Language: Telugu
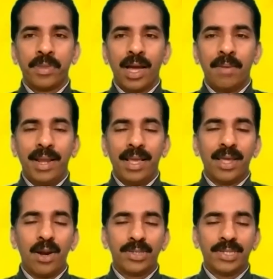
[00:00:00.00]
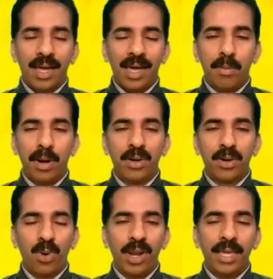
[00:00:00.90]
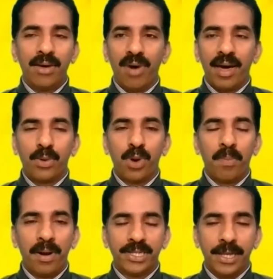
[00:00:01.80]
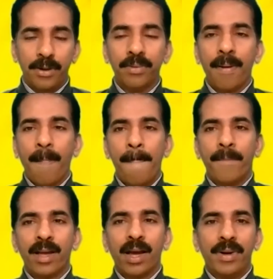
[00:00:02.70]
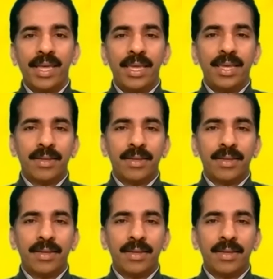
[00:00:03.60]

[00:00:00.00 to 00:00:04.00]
కాబట్టి ఇద్దరు సహాయం అడుగుకొని వారిని కూడా పిలిచారు కాబట్టి